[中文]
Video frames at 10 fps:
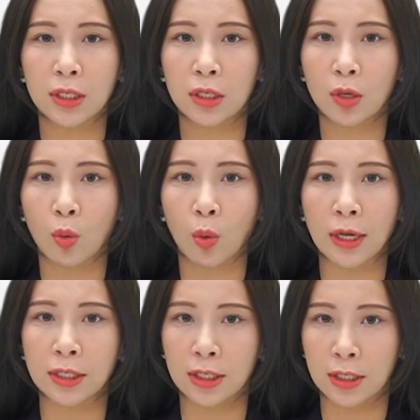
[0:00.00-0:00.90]
心攸
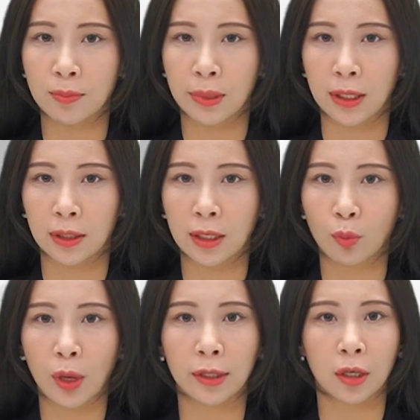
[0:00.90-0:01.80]
关习近平地
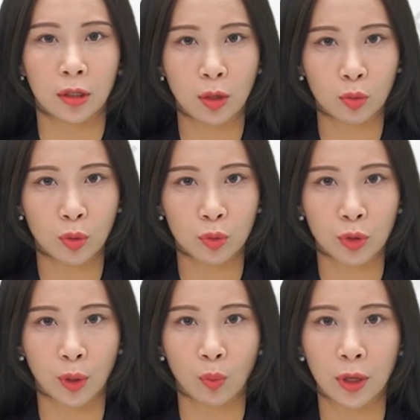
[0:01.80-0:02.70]
位的六中
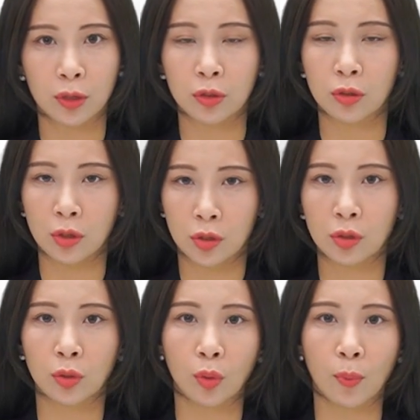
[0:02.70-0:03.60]
全会是正
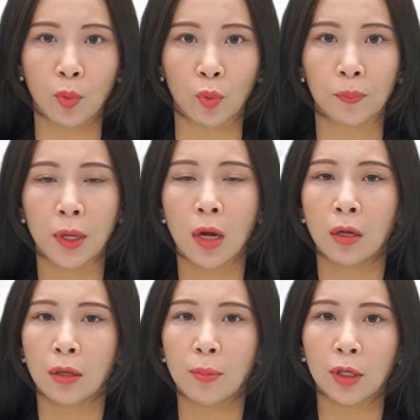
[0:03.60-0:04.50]
式落幕。
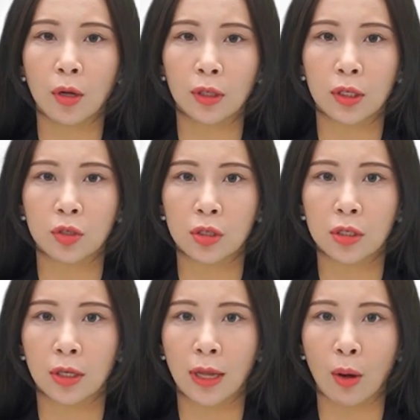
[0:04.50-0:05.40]
那么，到底这
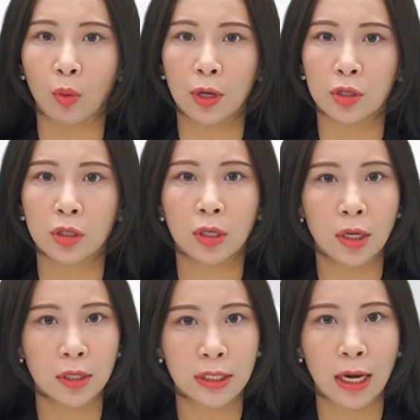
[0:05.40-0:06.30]
次的大会是
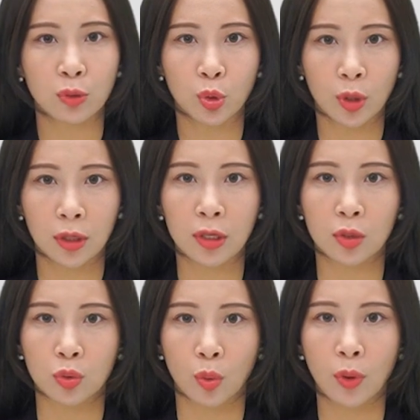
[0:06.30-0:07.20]
更加确定
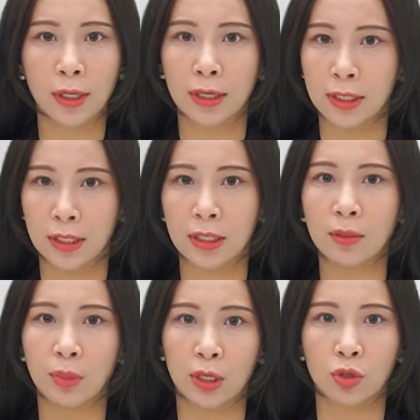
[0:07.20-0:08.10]
所谓的习
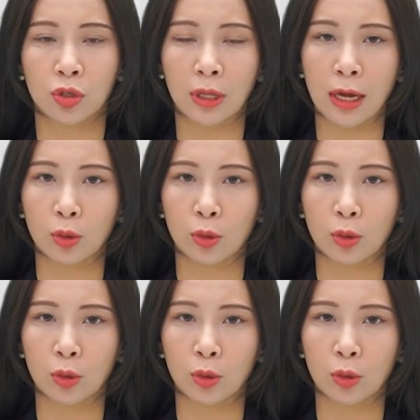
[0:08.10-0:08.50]
近平时代